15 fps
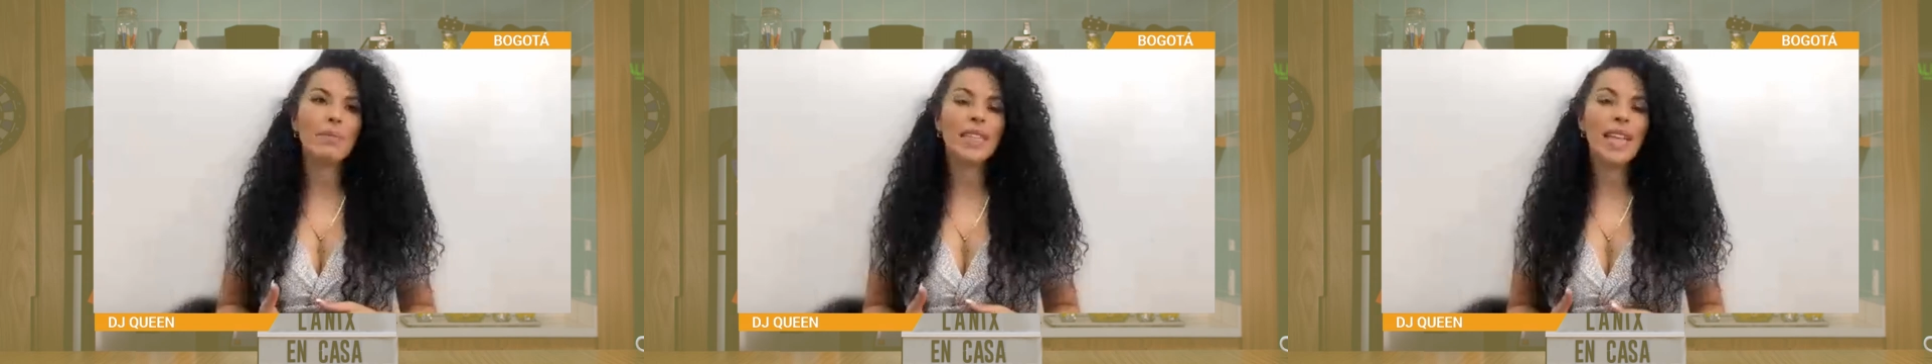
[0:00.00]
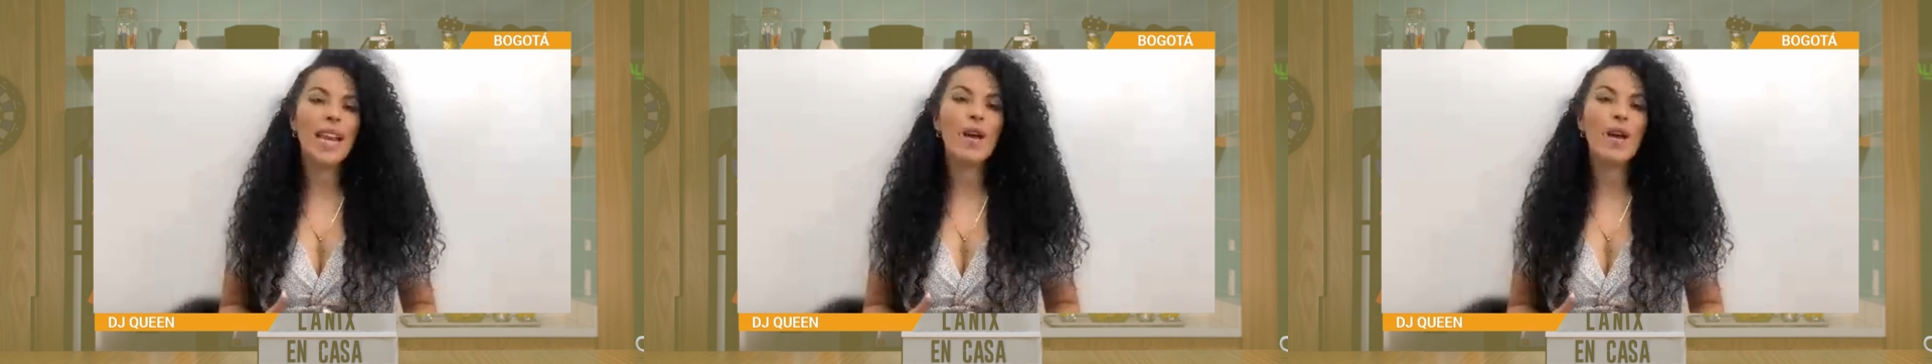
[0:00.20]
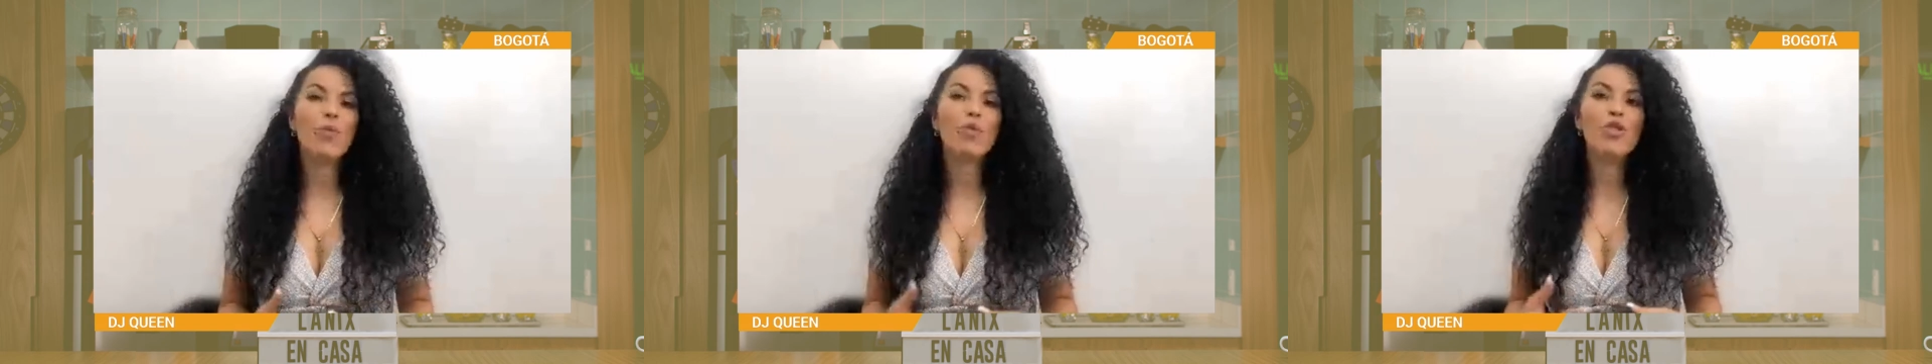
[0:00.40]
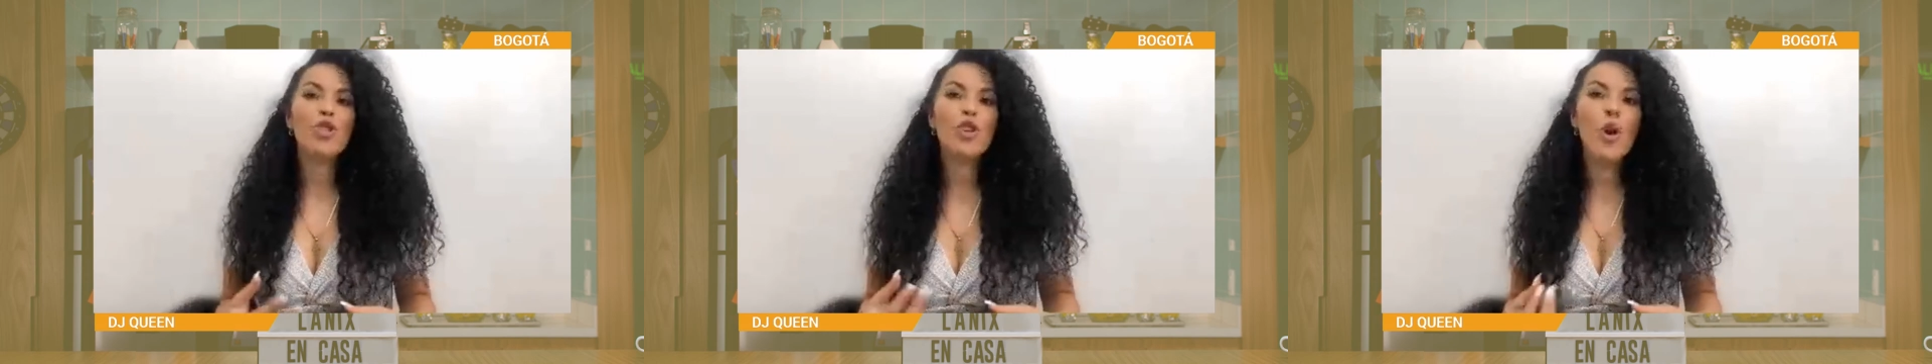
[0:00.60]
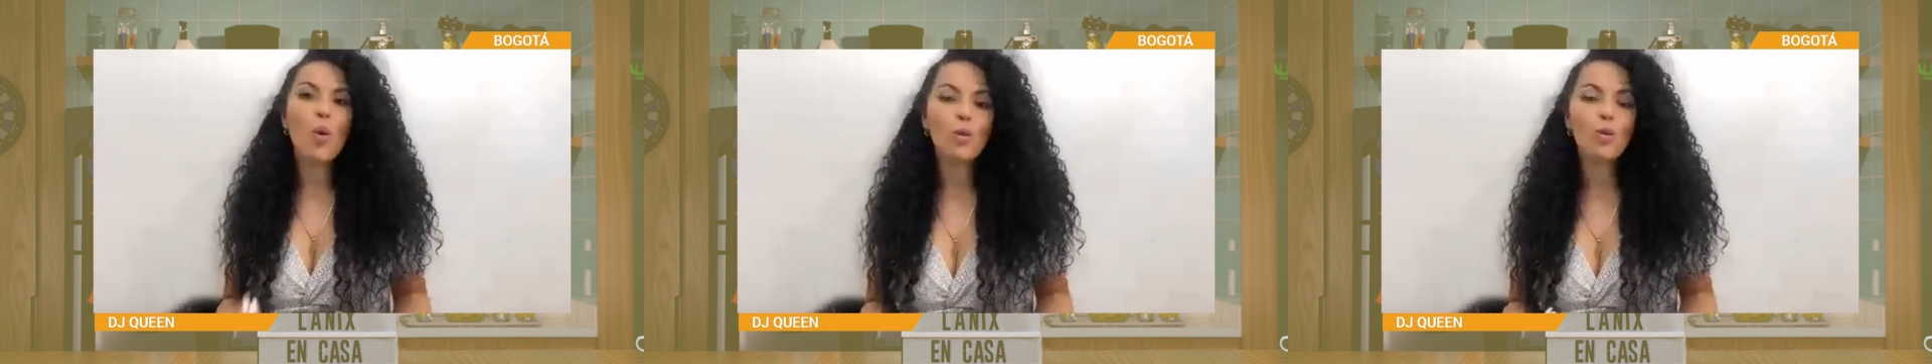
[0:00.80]
realmente era
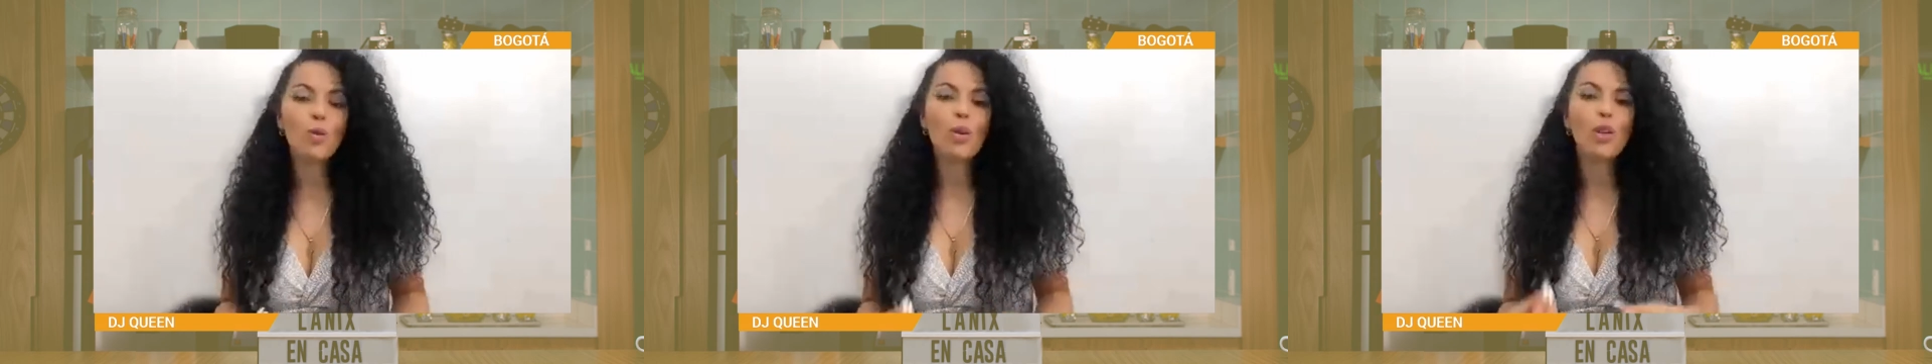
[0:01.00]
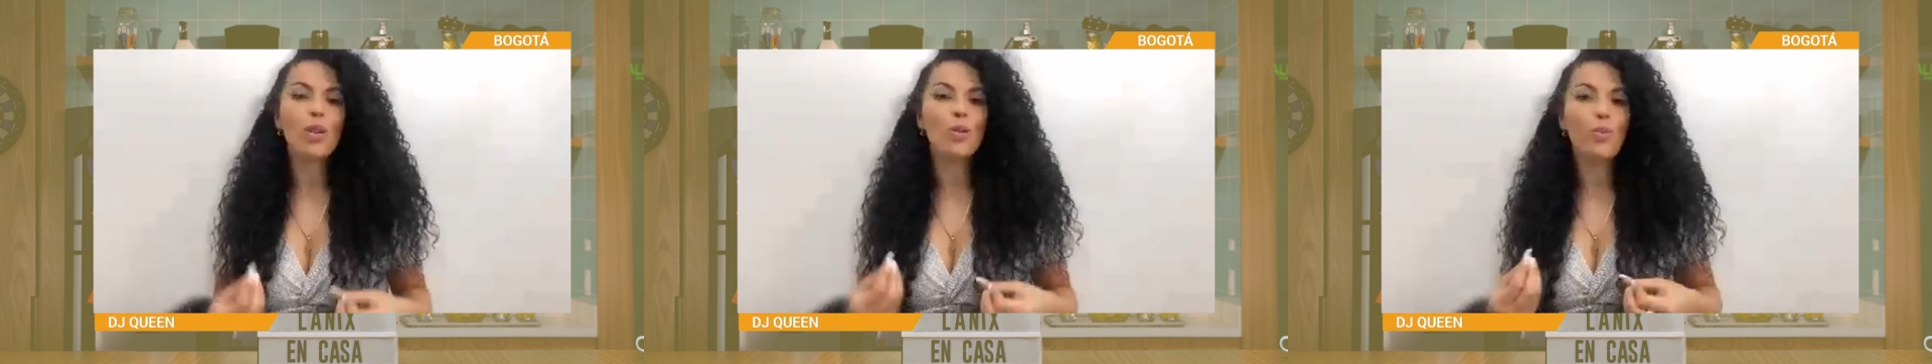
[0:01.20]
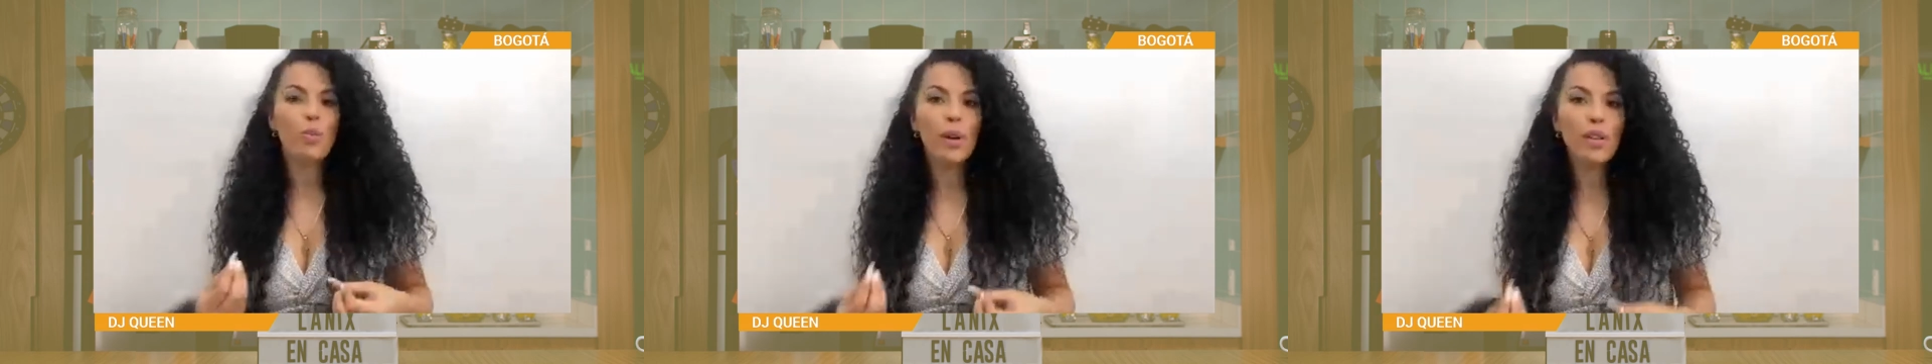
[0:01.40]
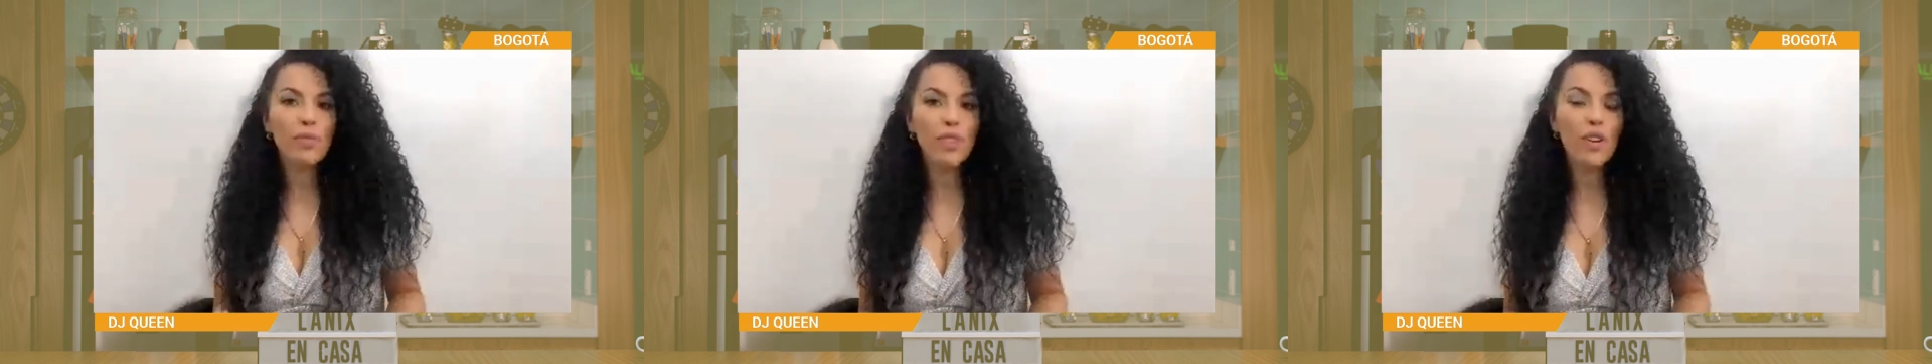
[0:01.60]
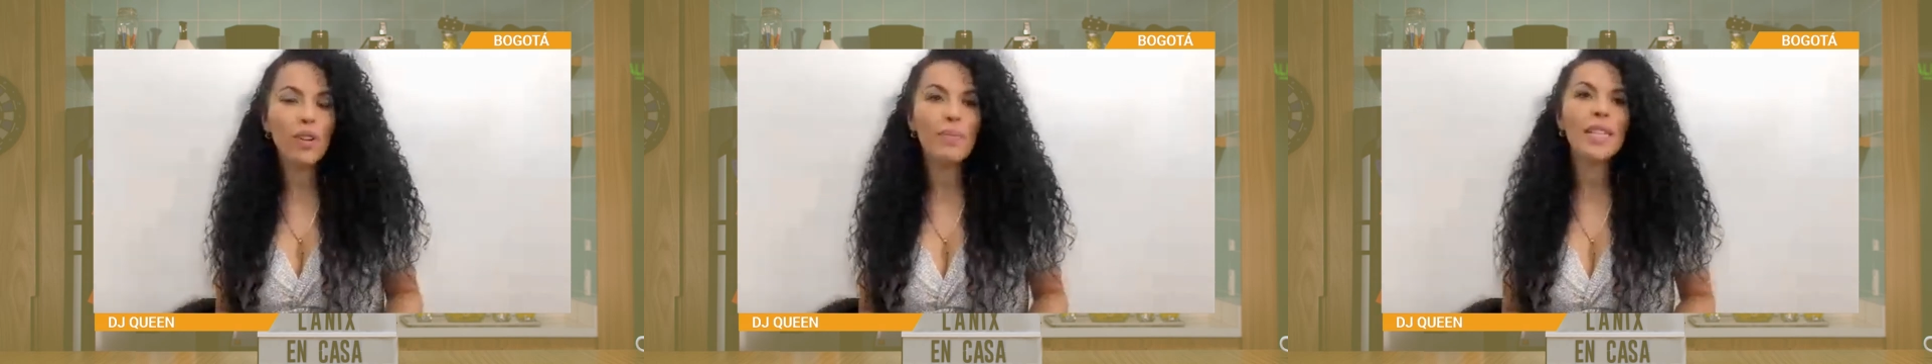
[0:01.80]
un show y
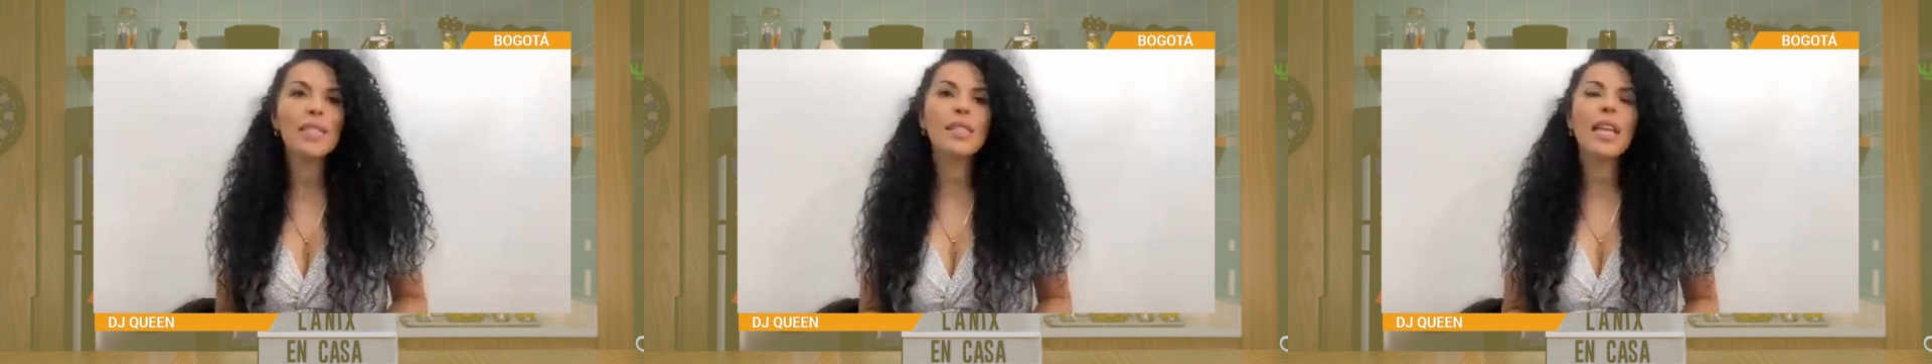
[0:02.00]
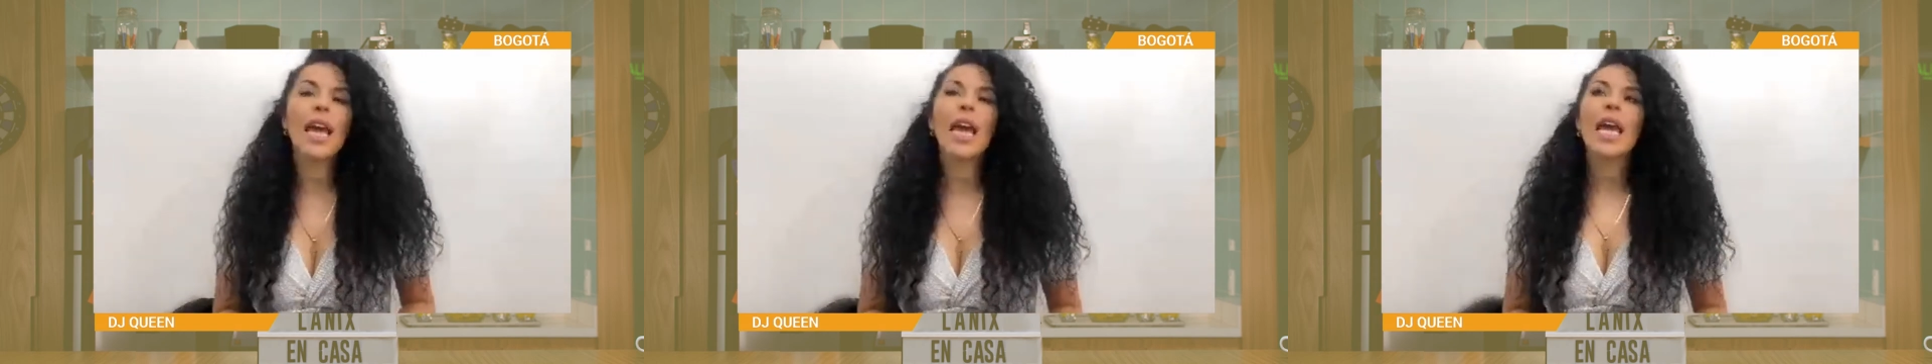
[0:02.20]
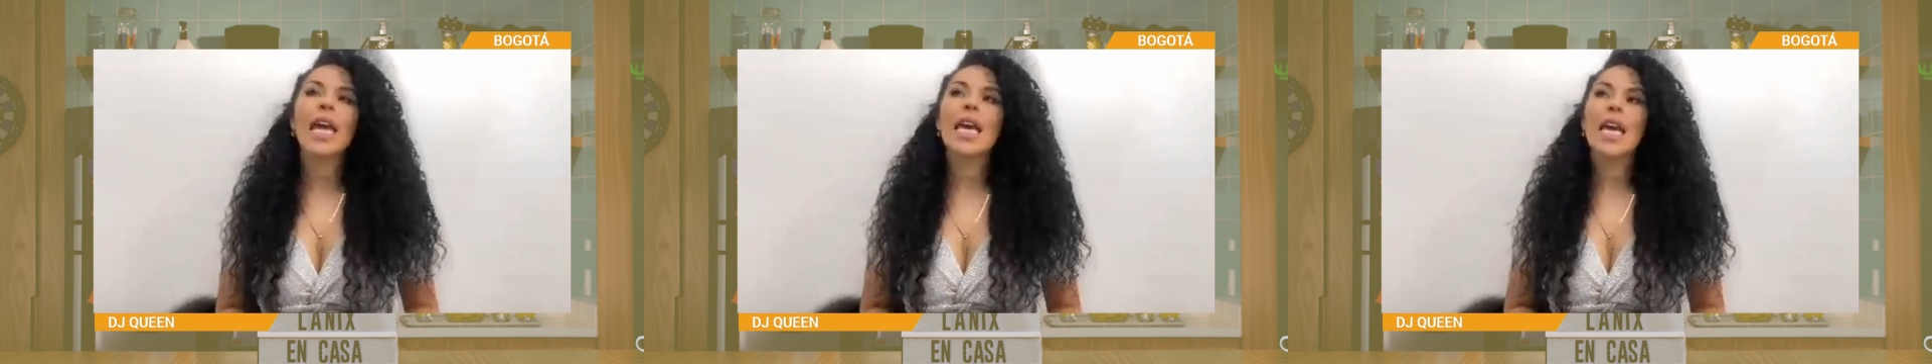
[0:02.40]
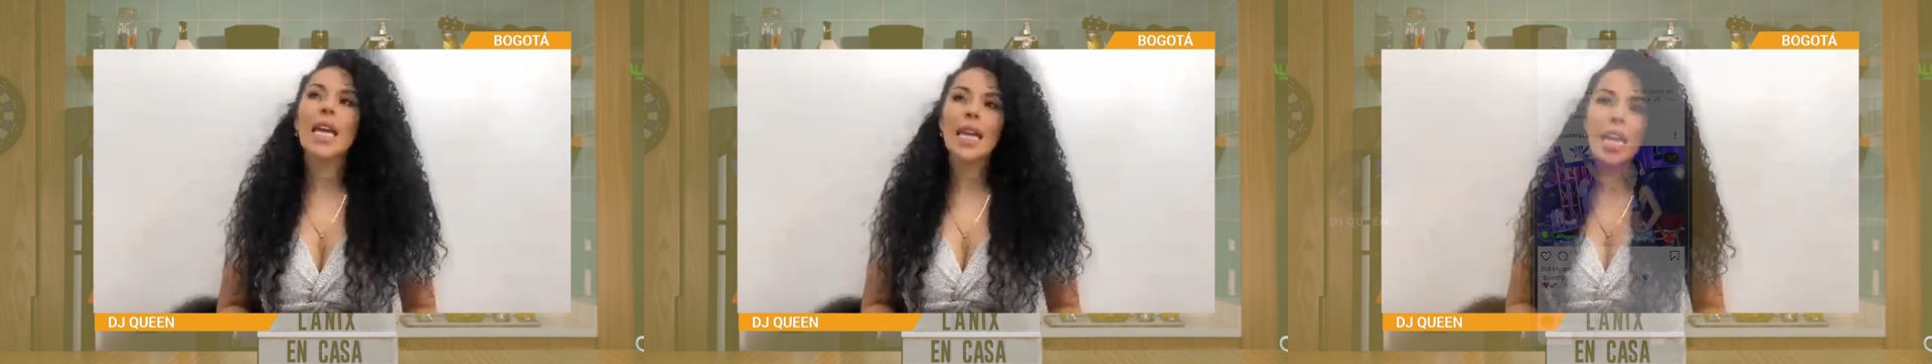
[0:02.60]
un performance